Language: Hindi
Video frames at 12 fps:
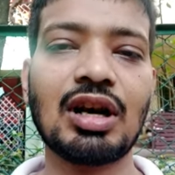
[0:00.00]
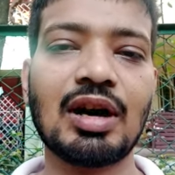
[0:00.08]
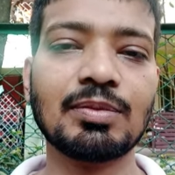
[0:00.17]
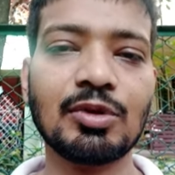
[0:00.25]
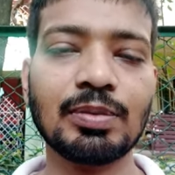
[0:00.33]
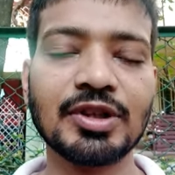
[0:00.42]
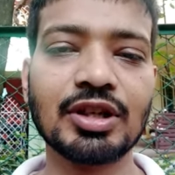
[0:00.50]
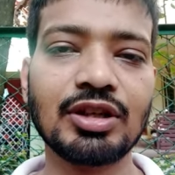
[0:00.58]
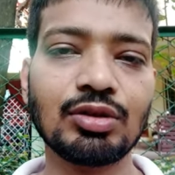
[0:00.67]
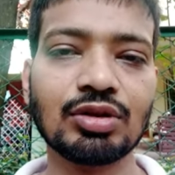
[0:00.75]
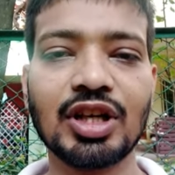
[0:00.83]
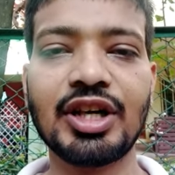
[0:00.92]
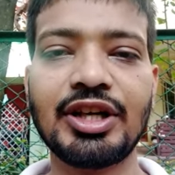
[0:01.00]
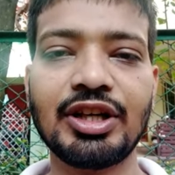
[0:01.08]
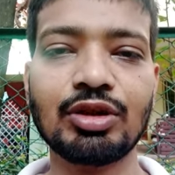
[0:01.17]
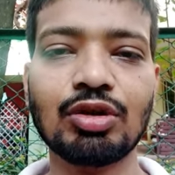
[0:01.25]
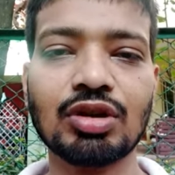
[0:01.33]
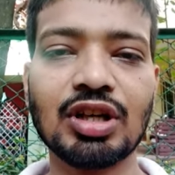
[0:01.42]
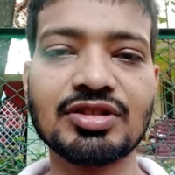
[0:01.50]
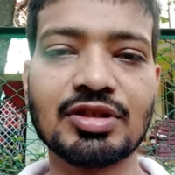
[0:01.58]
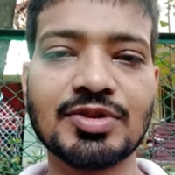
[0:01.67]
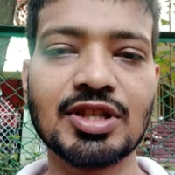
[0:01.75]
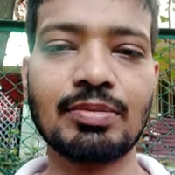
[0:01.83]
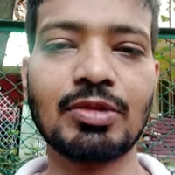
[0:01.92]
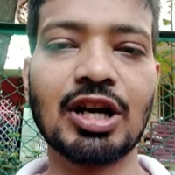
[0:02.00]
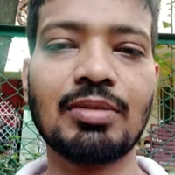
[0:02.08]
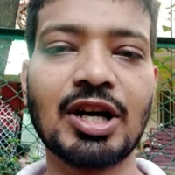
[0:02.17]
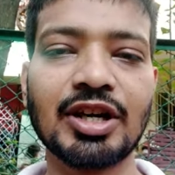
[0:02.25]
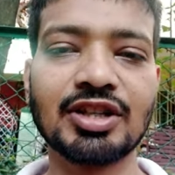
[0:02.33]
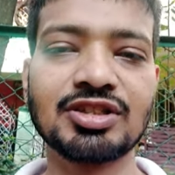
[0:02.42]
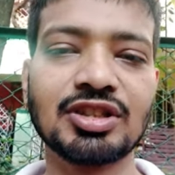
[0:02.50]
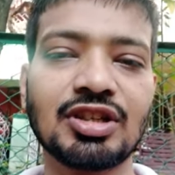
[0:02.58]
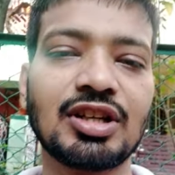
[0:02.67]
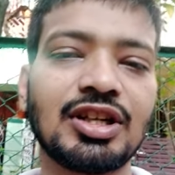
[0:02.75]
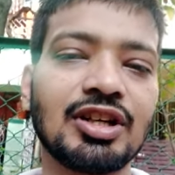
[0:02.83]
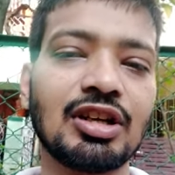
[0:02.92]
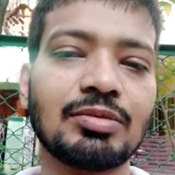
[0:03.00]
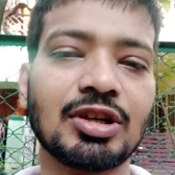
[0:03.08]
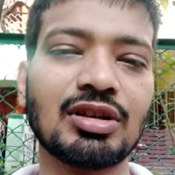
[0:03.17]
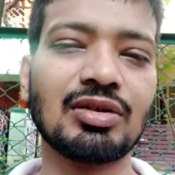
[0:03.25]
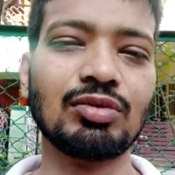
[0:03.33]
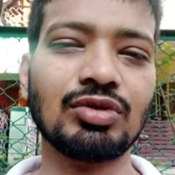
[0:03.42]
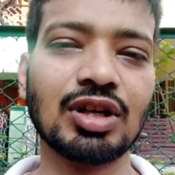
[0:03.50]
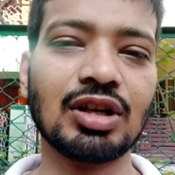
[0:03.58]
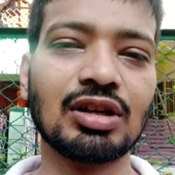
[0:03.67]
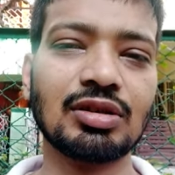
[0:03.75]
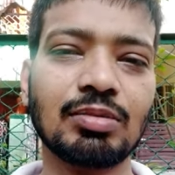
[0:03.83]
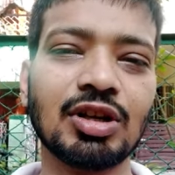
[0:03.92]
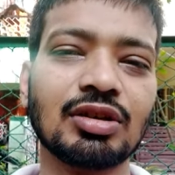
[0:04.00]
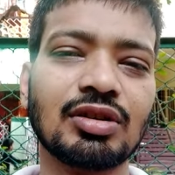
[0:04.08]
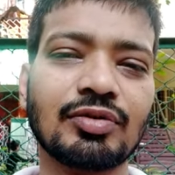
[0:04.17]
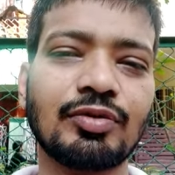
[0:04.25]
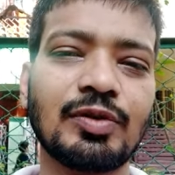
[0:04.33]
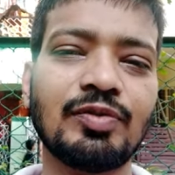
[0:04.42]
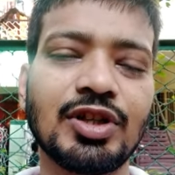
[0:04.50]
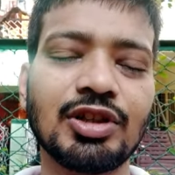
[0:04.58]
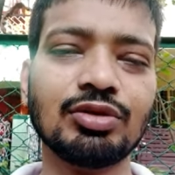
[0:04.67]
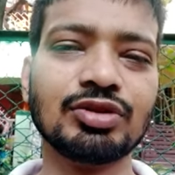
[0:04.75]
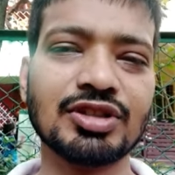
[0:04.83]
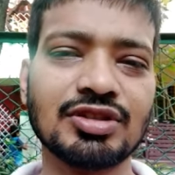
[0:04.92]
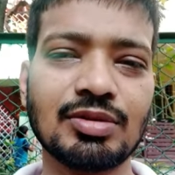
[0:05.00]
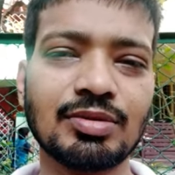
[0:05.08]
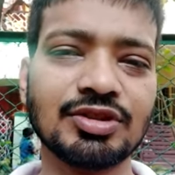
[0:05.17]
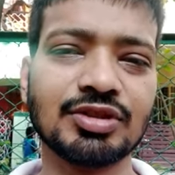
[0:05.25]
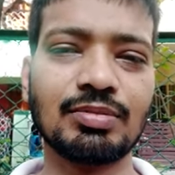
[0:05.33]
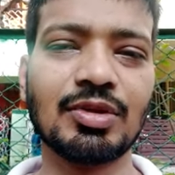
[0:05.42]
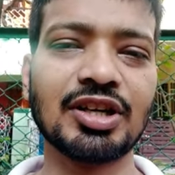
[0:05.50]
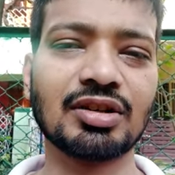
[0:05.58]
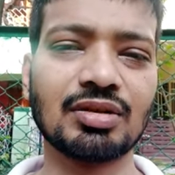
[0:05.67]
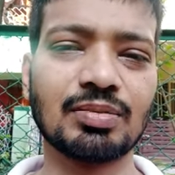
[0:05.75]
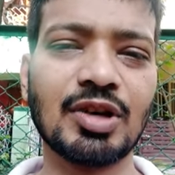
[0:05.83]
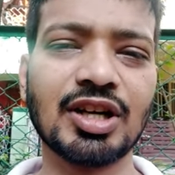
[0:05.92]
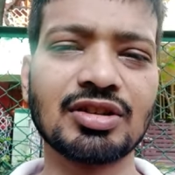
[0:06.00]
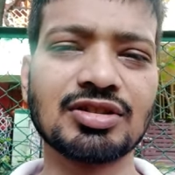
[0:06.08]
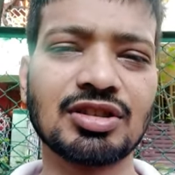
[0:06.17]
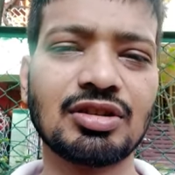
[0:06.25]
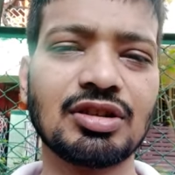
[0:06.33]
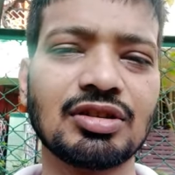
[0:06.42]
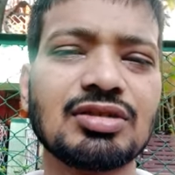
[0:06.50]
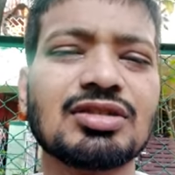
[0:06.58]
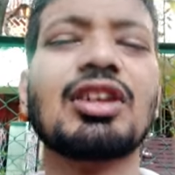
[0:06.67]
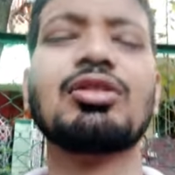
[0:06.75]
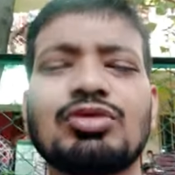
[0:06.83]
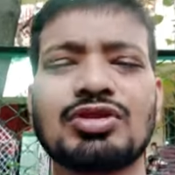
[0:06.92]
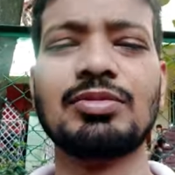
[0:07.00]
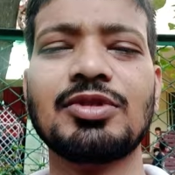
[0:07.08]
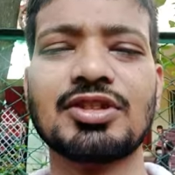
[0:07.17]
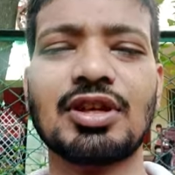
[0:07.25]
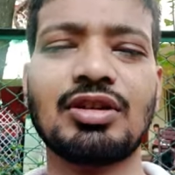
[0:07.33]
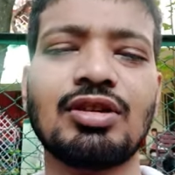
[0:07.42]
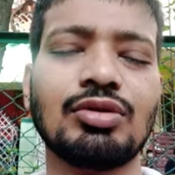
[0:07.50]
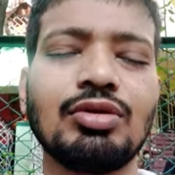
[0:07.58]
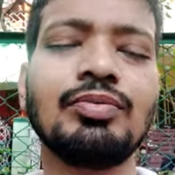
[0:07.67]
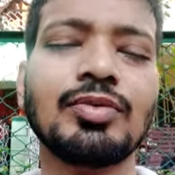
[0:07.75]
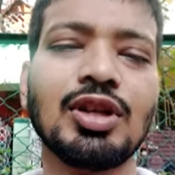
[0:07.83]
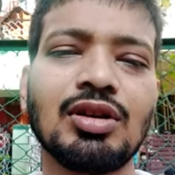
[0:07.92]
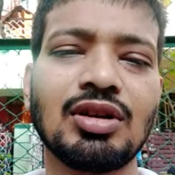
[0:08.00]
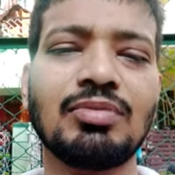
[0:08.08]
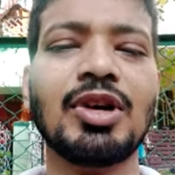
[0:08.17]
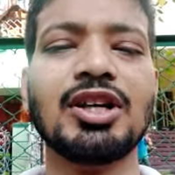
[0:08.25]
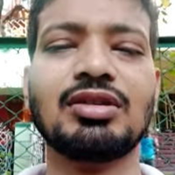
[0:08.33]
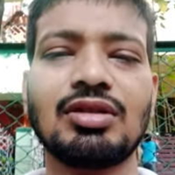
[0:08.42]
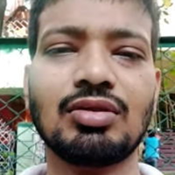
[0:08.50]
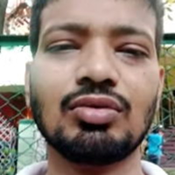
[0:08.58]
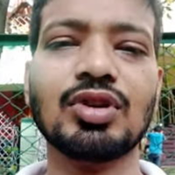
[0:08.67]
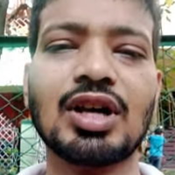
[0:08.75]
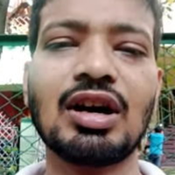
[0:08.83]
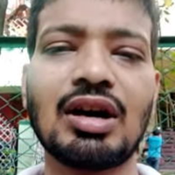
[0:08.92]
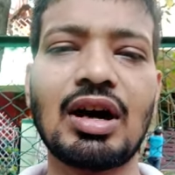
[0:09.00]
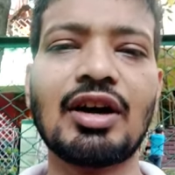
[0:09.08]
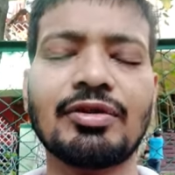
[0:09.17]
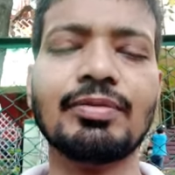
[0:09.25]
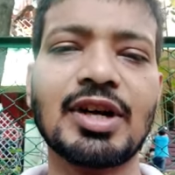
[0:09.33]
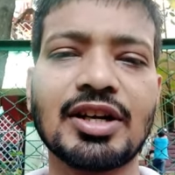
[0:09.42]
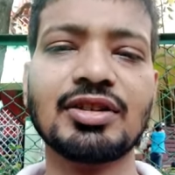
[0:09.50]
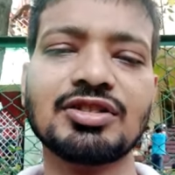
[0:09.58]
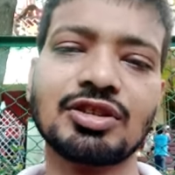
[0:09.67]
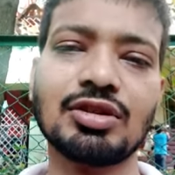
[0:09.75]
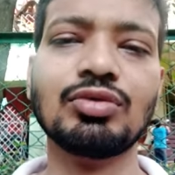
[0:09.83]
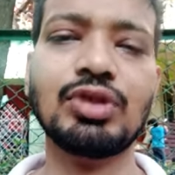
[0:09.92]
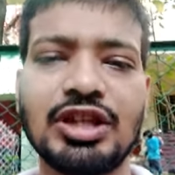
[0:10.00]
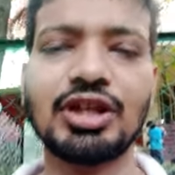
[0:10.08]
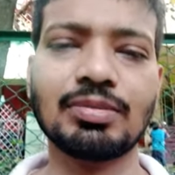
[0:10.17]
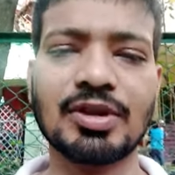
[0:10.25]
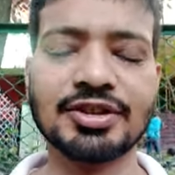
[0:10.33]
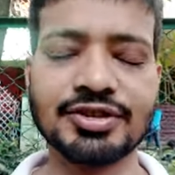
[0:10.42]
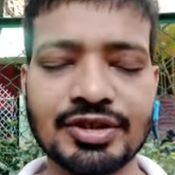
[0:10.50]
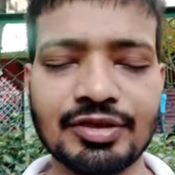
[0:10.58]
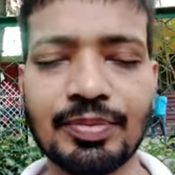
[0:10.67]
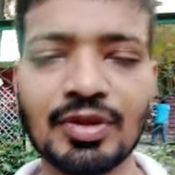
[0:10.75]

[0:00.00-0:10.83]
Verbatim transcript: आपको पता ही होगा इंडिगो का सबसे बड़ा मार्केट शेयर इंडिया में है उनका लगभग 50 टू 60 परसेंट मार्केट शेयर है शायद उससे भी ज़्यादा हो बट उनका हाफ मार्केट शेयर उन्हीं के पास है